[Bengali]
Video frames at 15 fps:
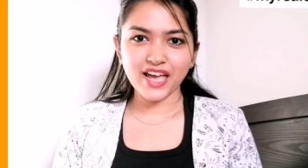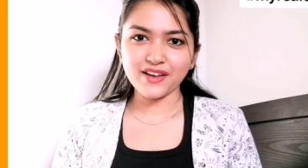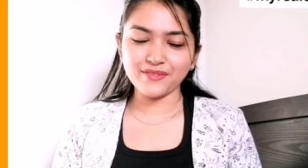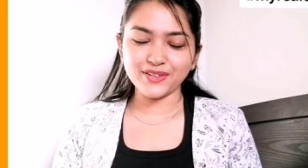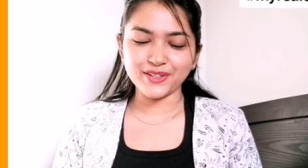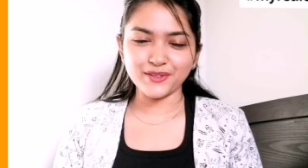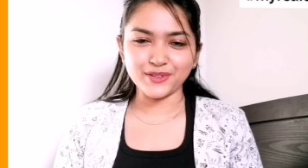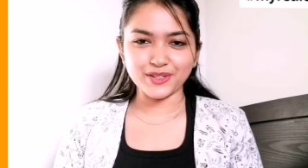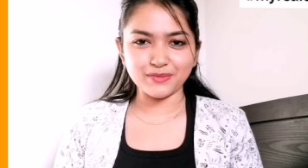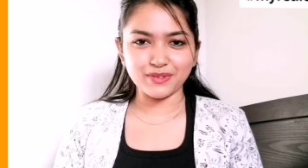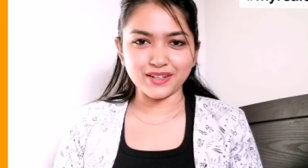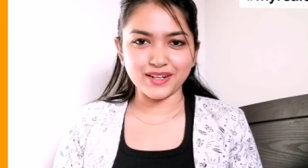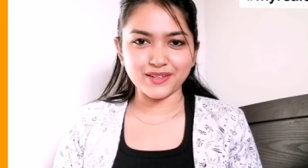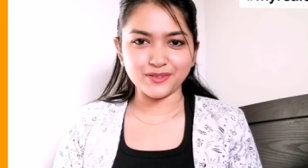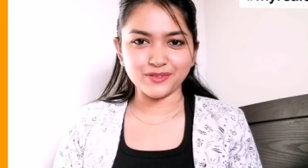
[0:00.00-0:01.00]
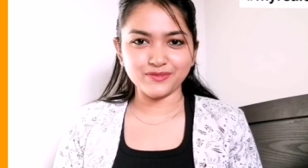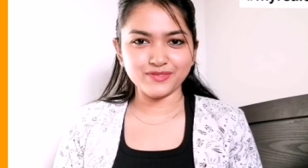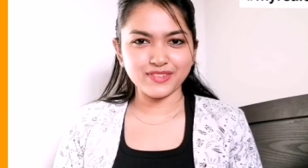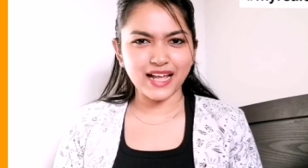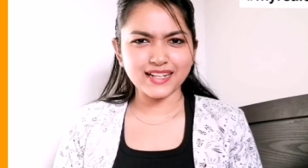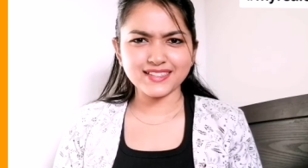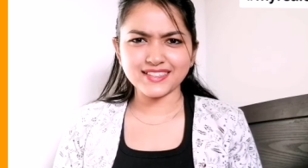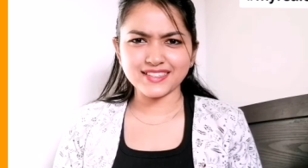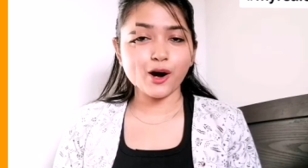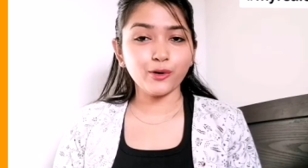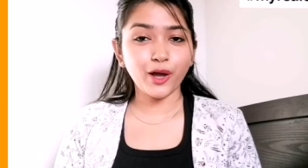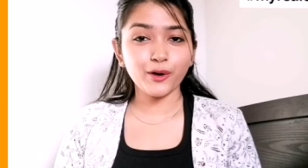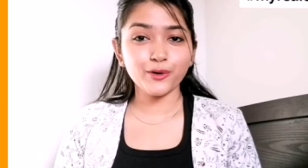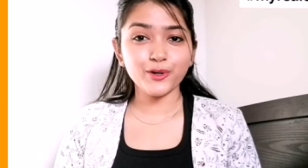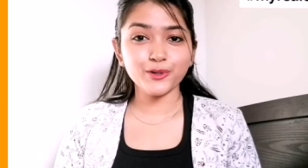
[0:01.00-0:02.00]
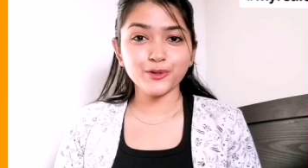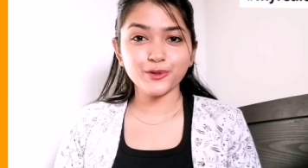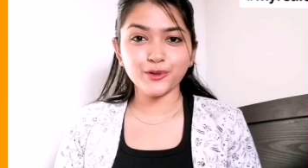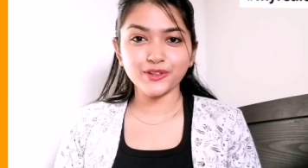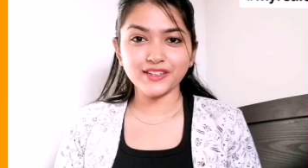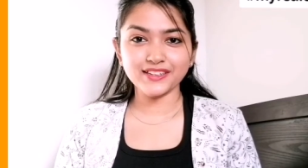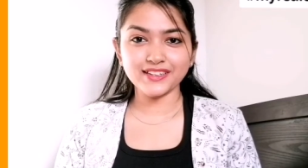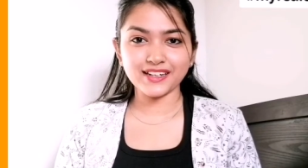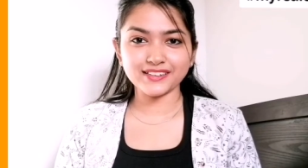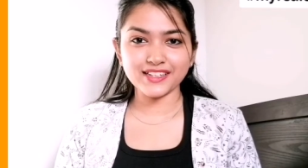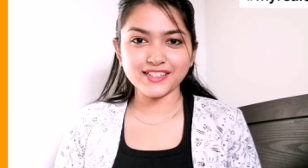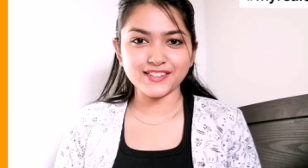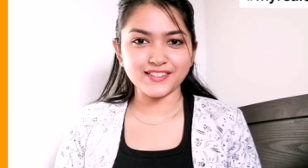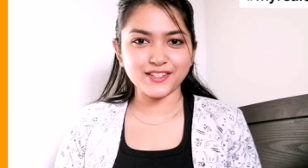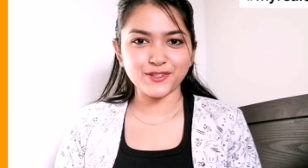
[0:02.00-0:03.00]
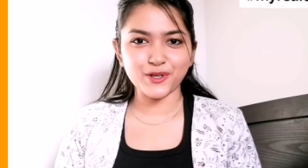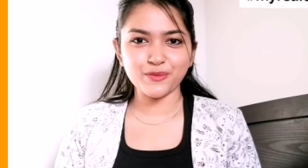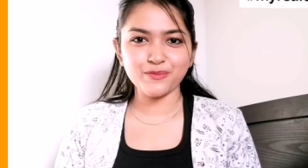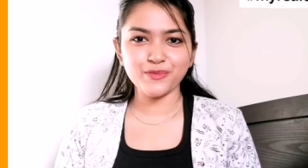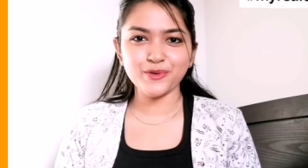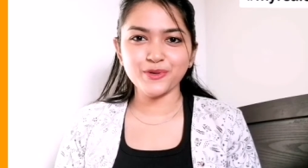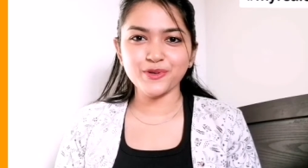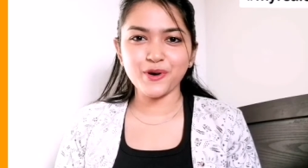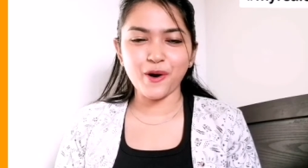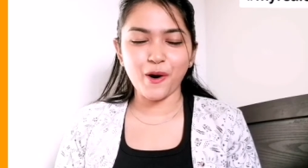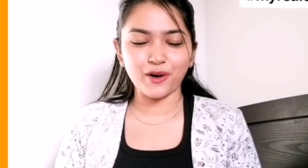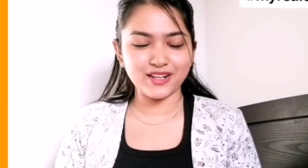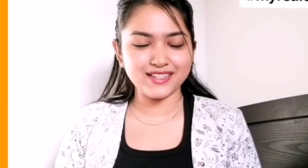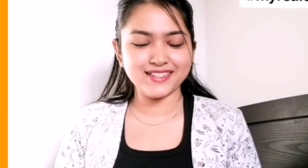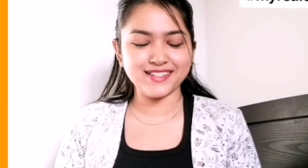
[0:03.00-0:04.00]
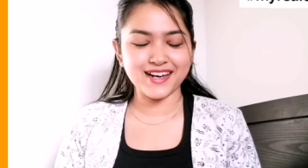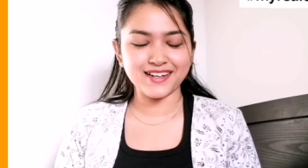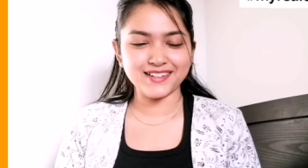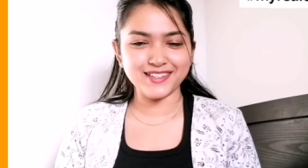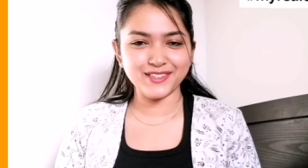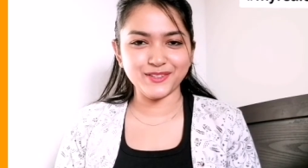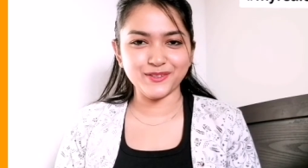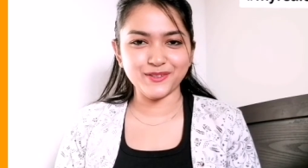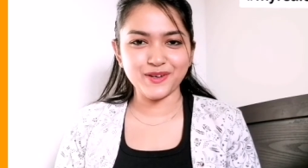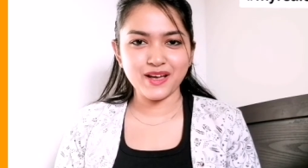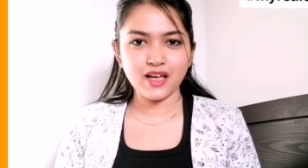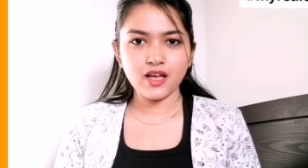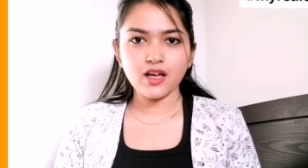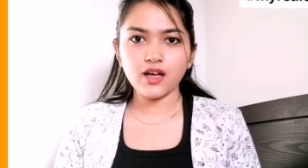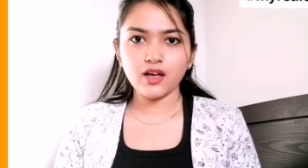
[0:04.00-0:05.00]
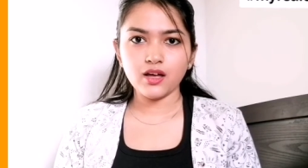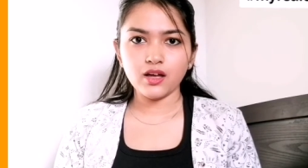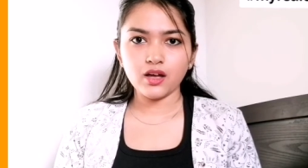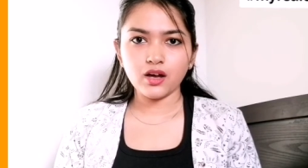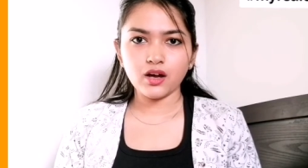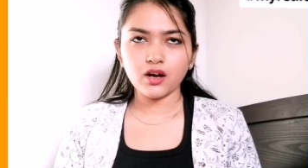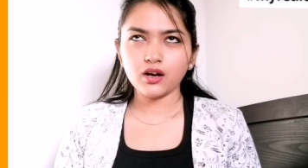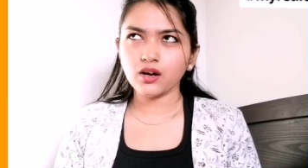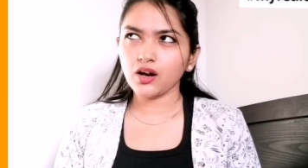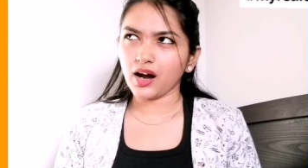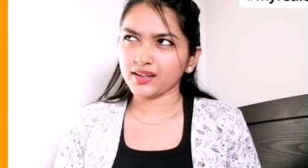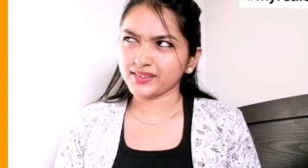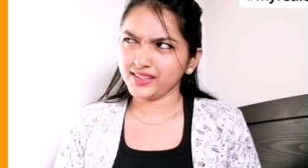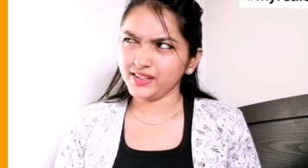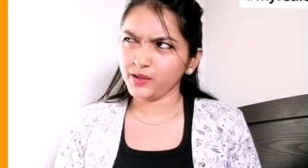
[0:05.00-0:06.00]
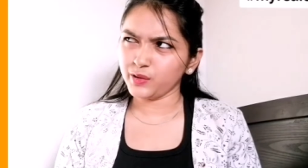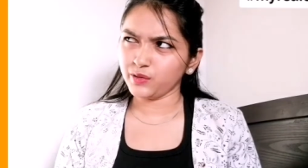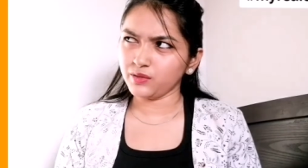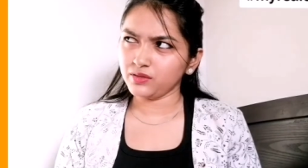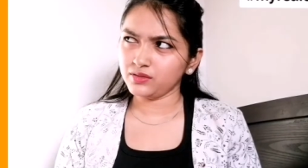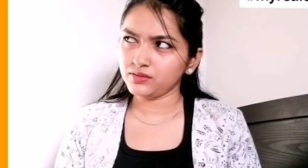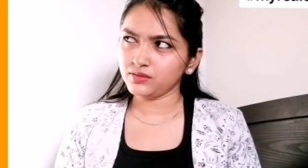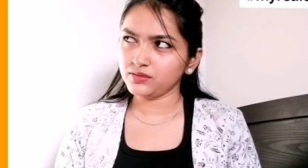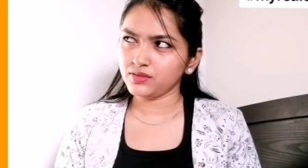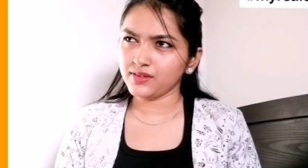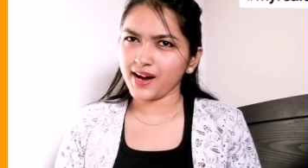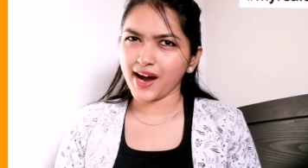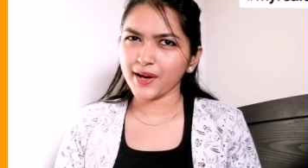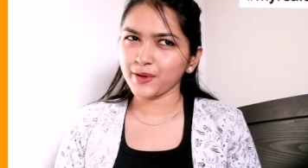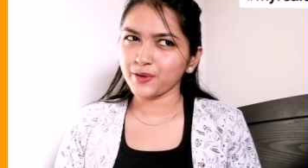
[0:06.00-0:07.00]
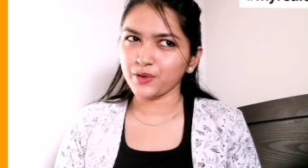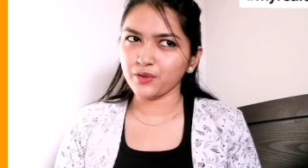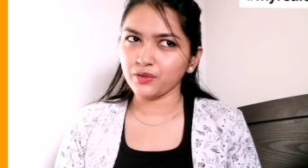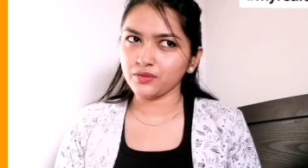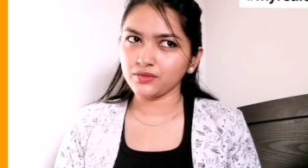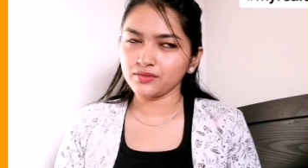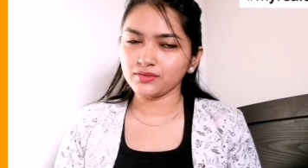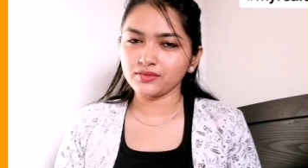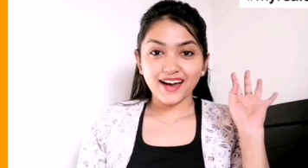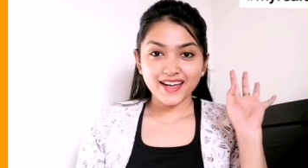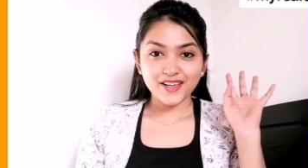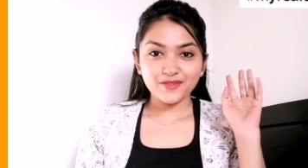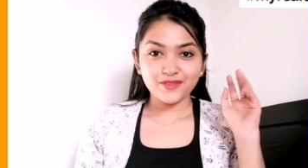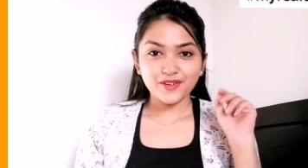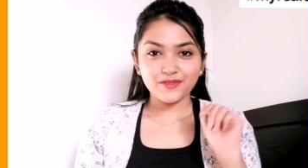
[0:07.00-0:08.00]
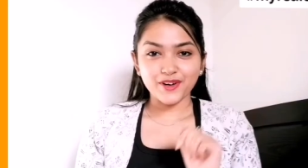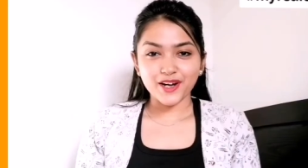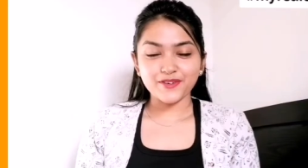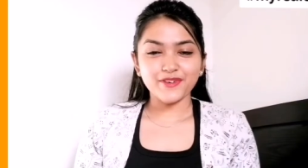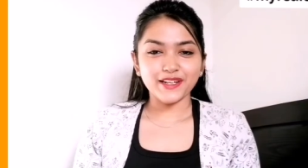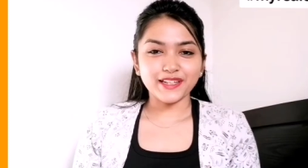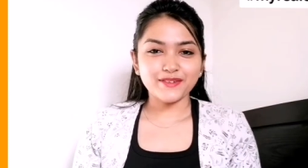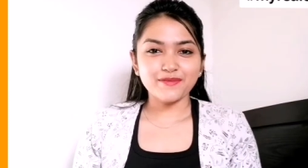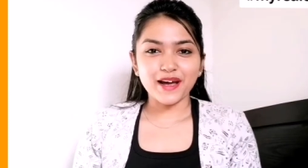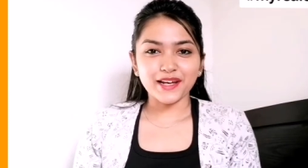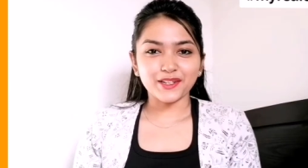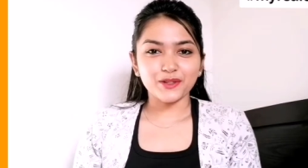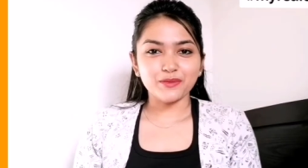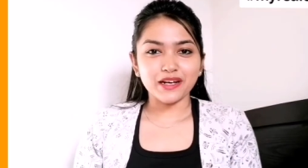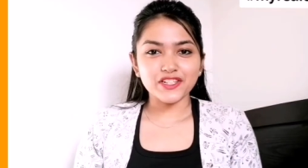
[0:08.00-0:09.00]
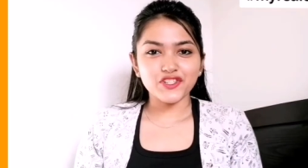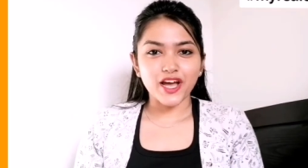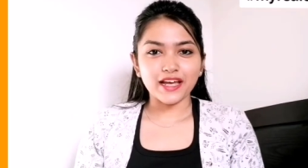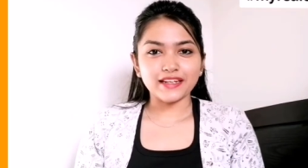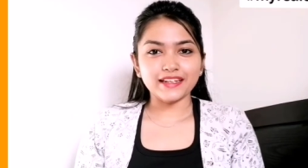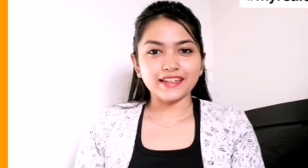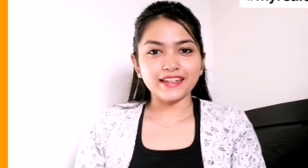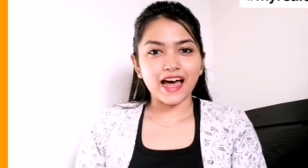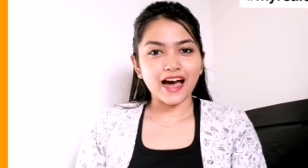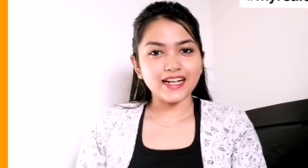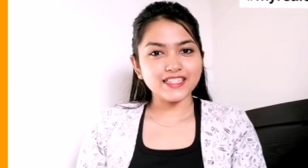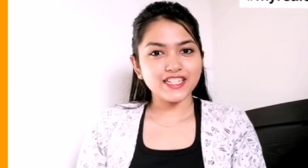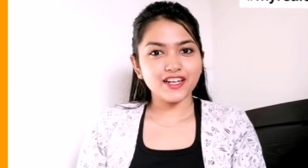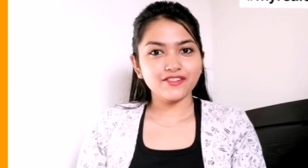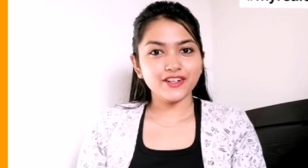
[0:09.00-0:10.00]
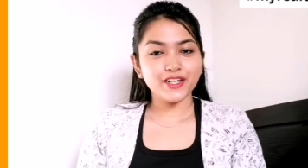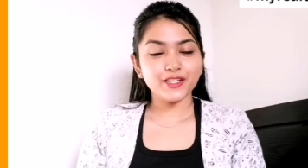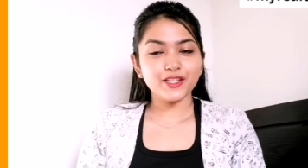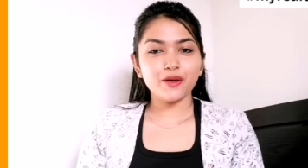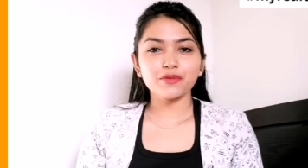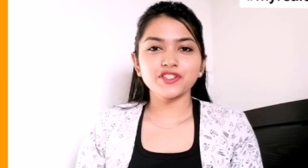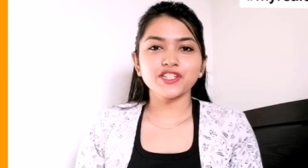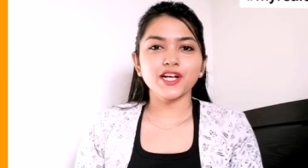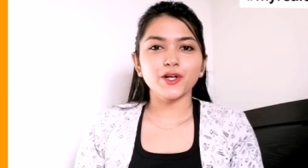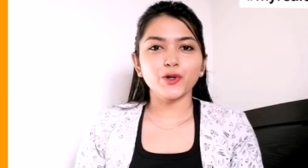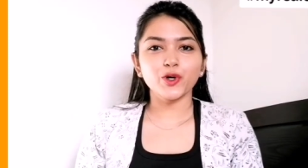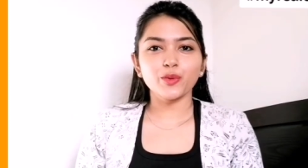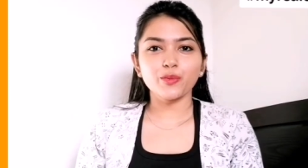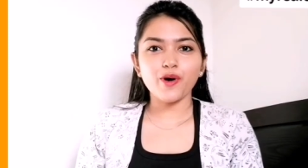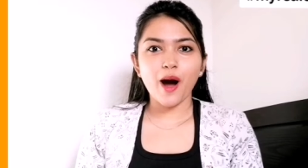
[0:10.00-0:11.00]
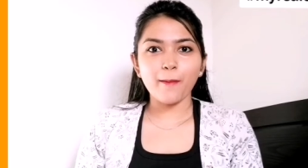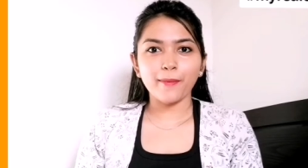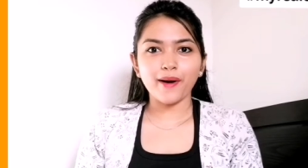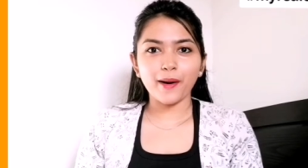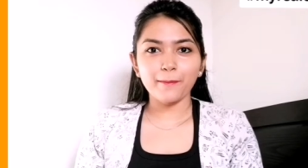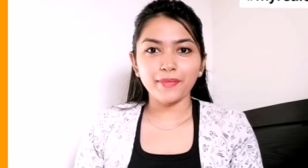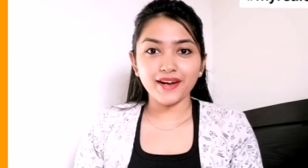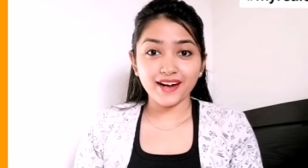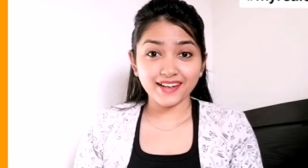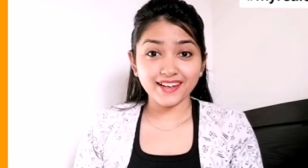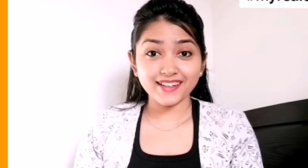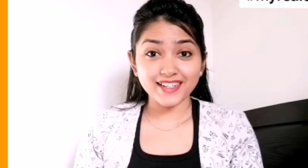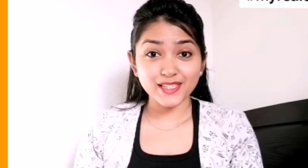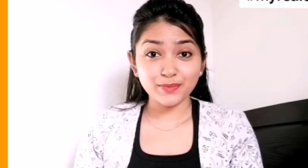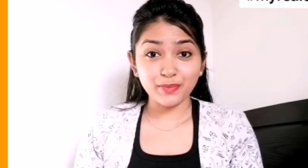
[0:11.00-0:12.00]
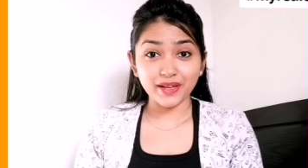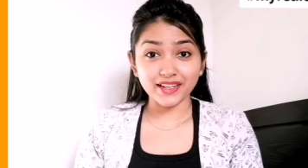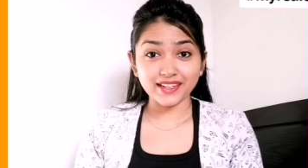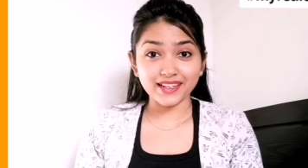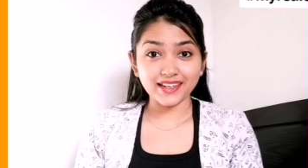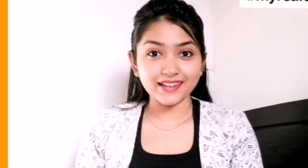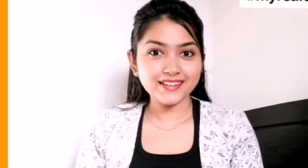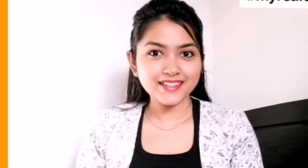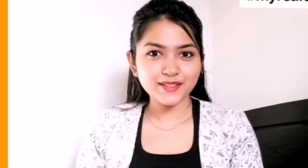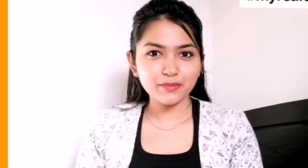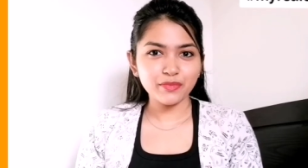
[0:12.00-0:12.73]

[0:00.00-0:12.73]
এই ভিডিওটি বানানো দ্যাটস কাউকে কোনো দুঃখ দিয়ে থাকলে সেটা সম্পূর্ণ অনিচ্ছাকৃত কাপতালিও আই ডোন্ট নো হাই এভরিওয়ান ওয়েলকাম ব্যাক টু মাই চ্যানেল আজকের ভিডিওতে আমি শেয়ার করব আমার মিরাকেল এক্সপিরিয়েন্স